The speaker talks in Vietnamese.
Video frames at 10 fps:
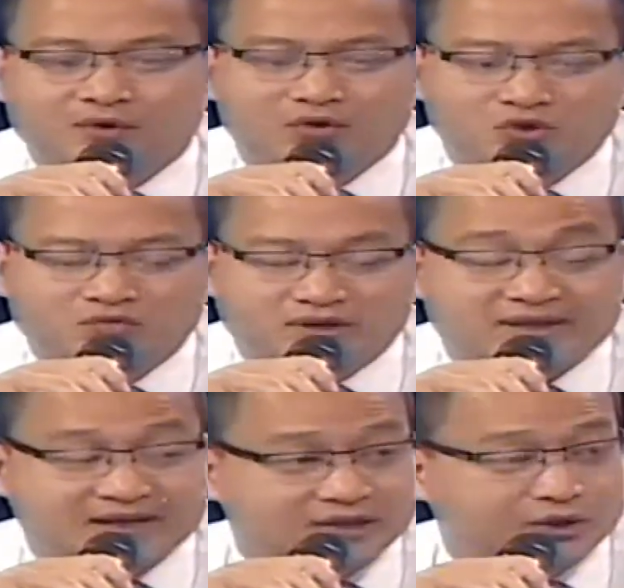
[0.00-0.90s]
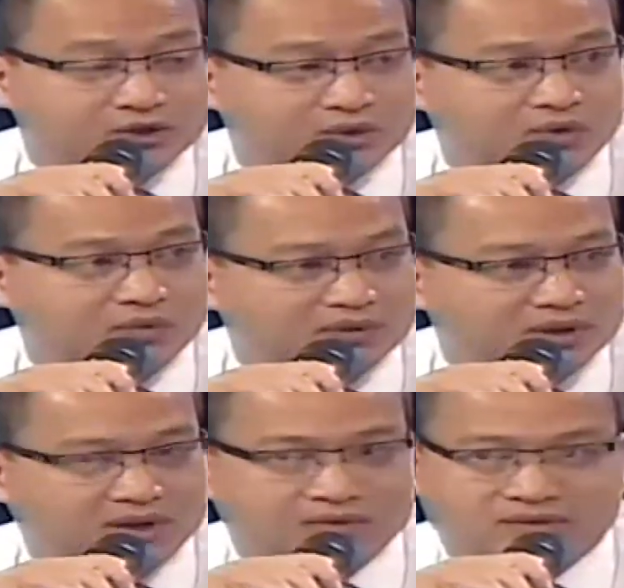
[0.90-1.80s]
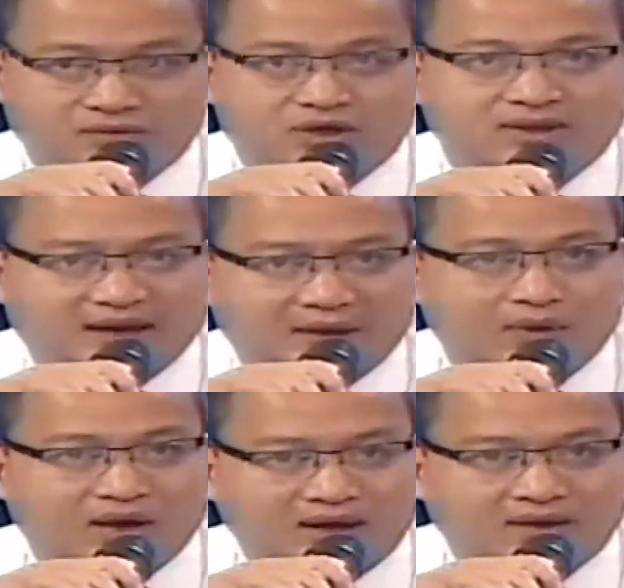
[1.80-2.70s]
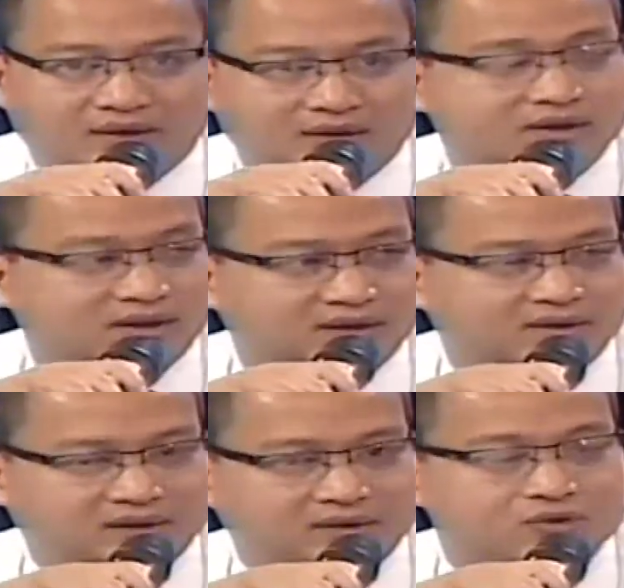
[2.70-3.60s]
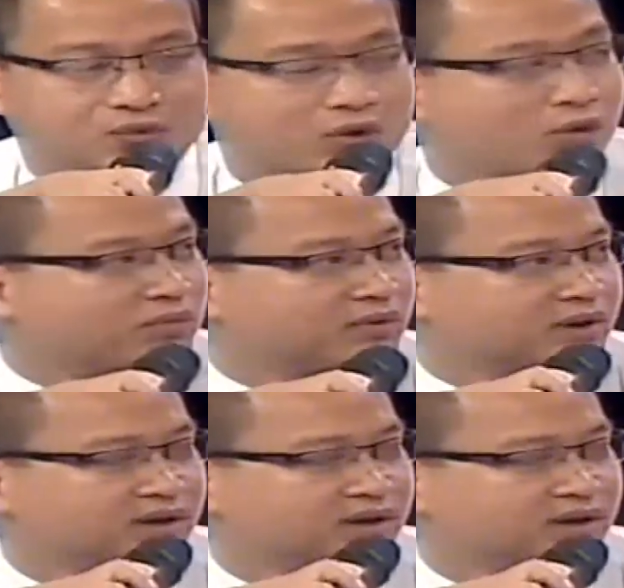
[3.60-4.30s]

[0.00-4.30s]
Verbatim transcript: nội dung là giải trí kỹ thuật số cũng được truyền tải qua những người tiêu dùng cuối cùng.